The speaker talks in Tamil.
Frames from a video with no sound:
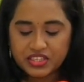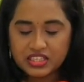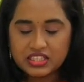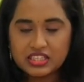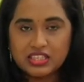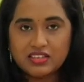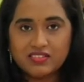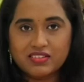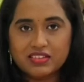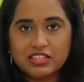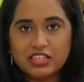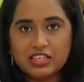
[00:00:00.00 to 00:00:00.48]

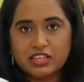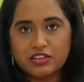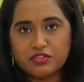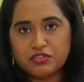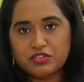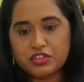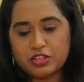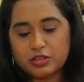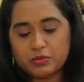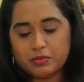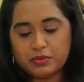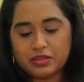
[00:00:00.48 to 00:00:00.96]
இதில் வந்து நீங்கள்
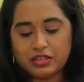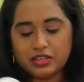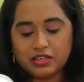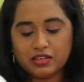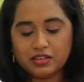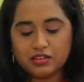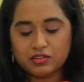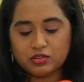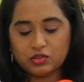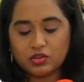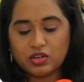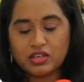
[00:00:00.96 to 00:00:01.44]
ஃபில்டர்
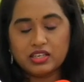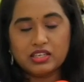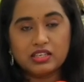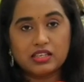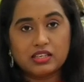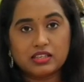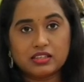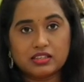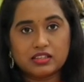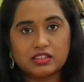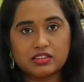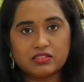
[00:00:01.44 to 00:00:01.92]
பண்ணிடலாம் ஸோ
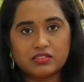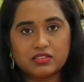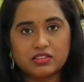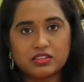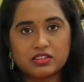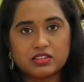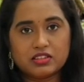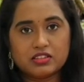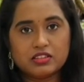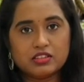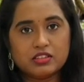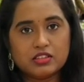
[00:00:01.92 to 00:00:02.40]
அடியில் இருக்கிறது
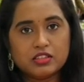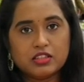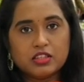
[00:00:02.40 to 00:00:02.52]
வந்துட்டு